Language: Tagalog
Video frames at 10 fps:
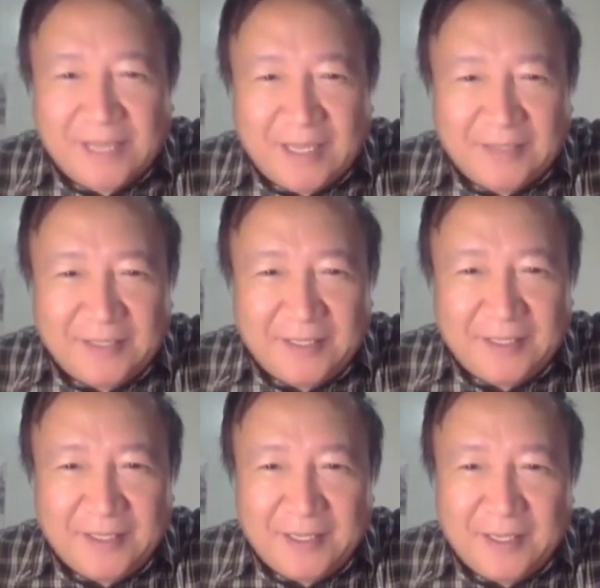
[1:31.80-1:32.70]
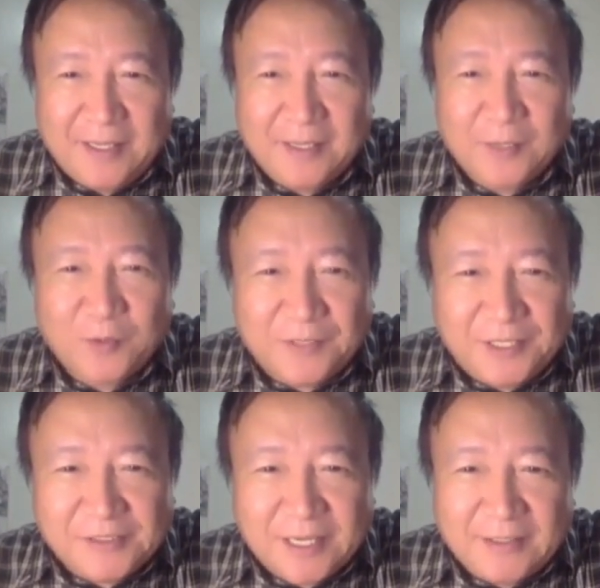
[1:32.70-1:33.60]
sa ating uh,
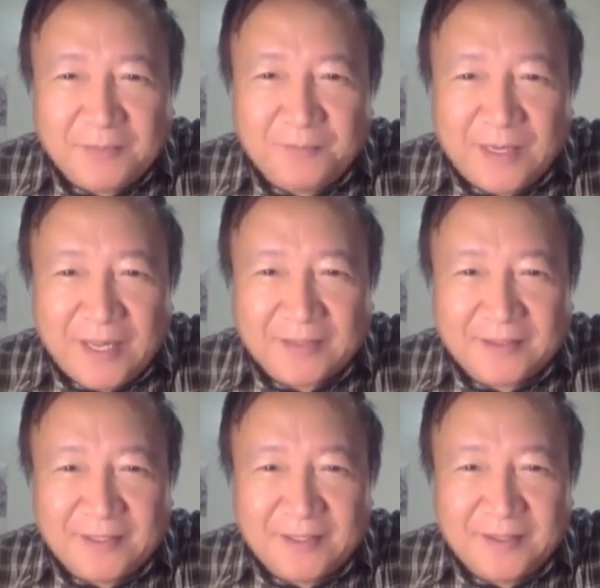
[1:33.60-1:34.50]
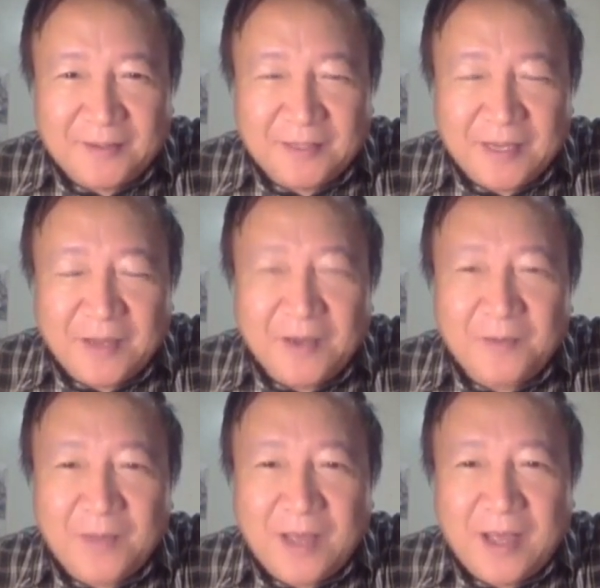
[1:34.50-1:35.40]
kutis, ating balat.
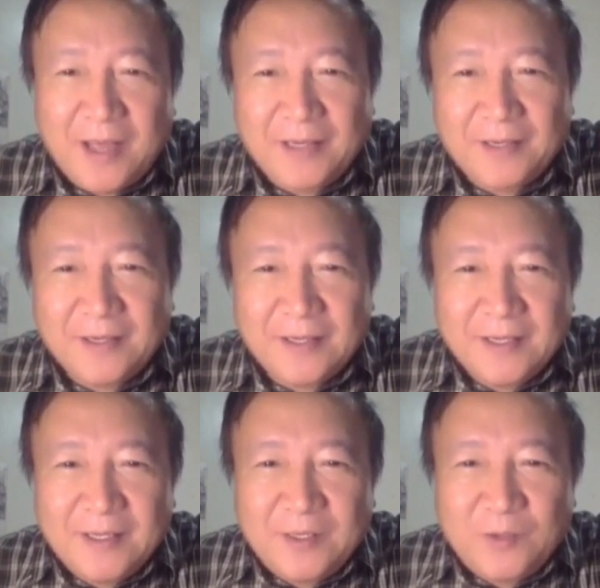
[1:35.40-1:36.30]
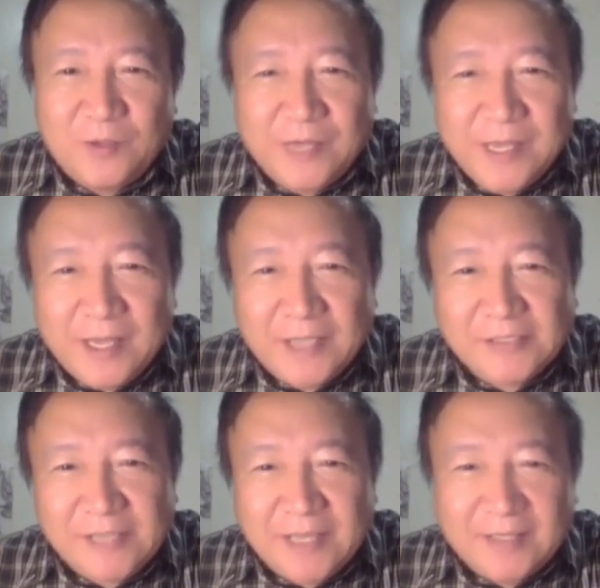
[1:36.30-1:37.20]
Uh, ah, ma- yung
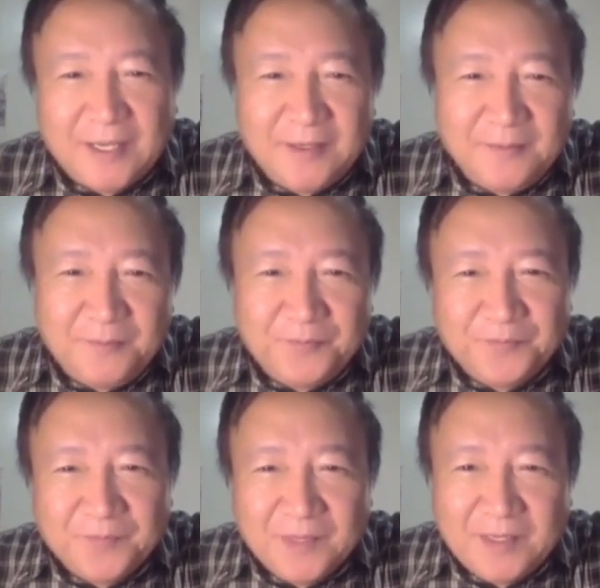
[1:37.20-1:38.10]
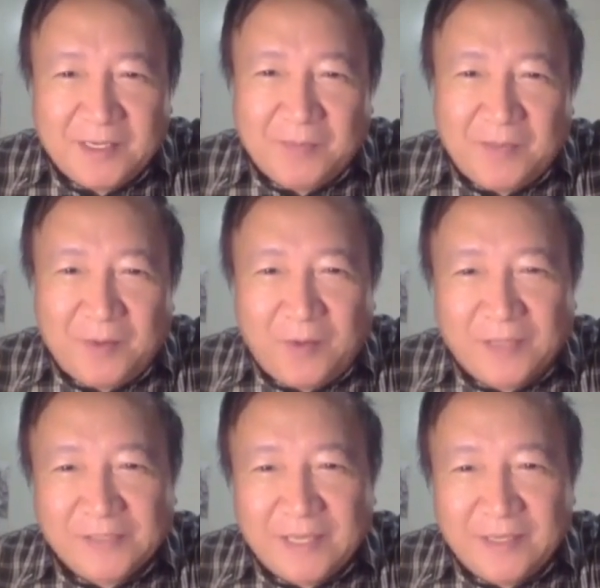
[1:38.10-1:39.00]
wrinkles natin
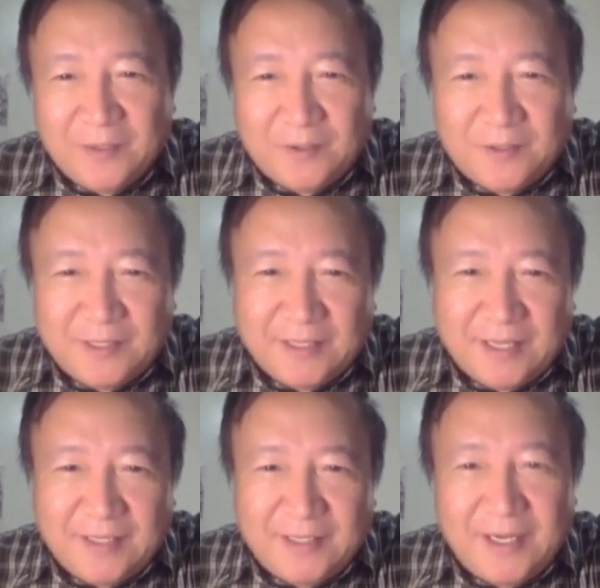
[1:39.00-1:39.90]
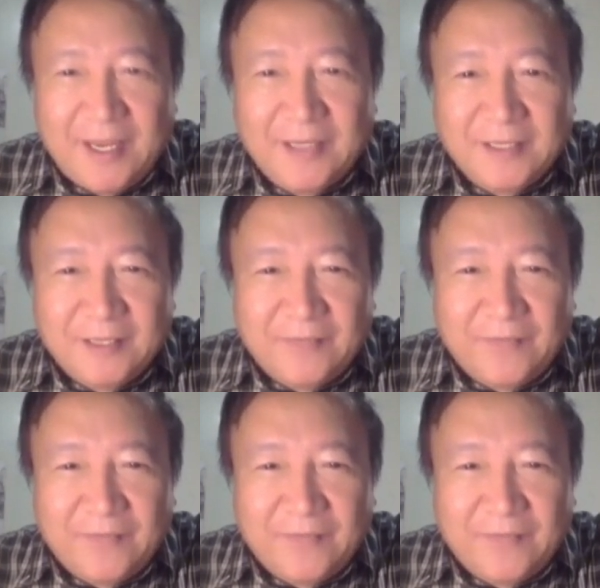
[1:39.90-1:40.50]
nababawasan or it can delay the